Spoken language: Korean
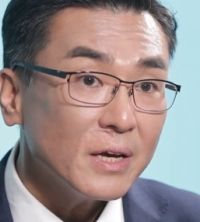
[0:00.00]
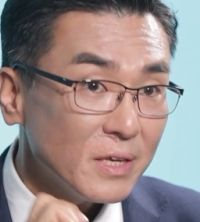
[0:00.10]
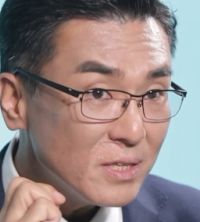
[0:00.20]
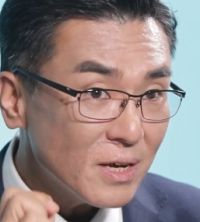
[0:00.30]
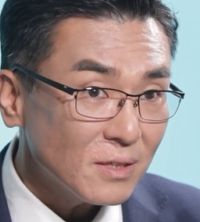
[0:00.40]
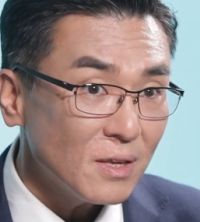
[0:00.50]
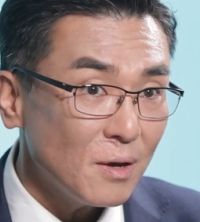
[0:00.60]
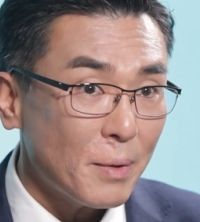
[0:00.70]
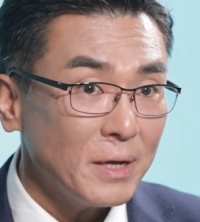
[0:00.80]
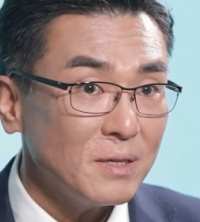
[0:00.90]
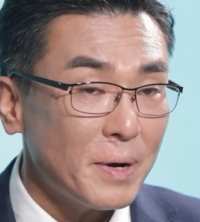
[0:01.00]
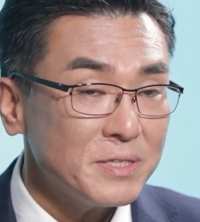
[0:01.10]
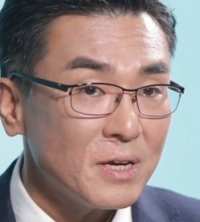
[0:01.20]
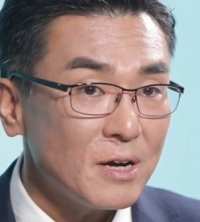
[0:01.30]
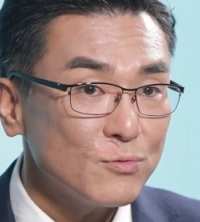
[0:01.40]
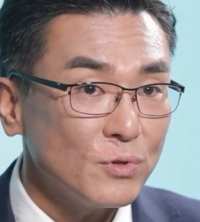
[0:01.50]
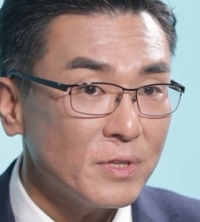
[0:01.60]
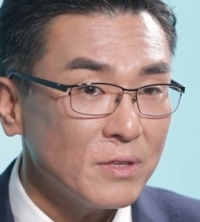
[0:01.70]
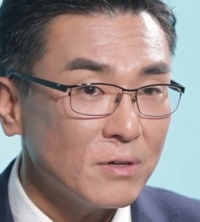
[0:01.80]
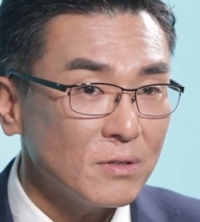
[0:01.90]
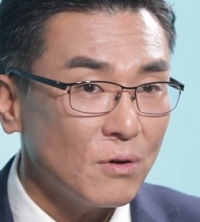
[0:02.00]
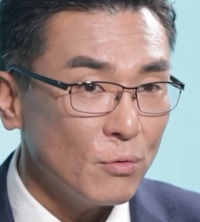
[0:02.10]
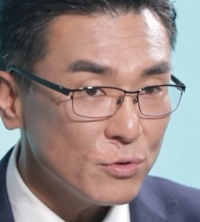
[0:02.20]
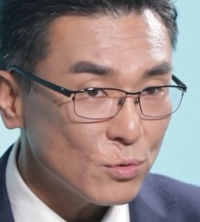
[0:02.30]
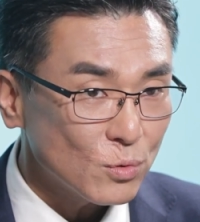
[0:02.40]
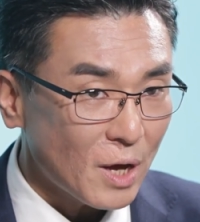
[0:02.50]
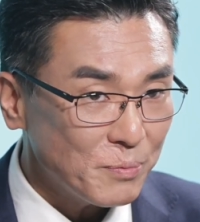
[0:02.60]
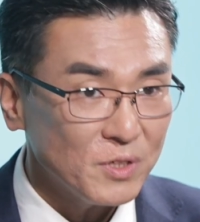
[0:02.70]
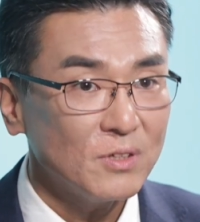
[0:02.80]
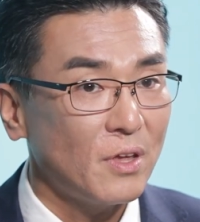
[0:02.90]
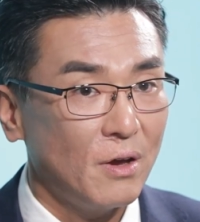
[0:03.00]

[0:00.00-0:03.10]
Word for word: 2차 때에 많이 발생할 수 있다는 거는 어느 정도 납득이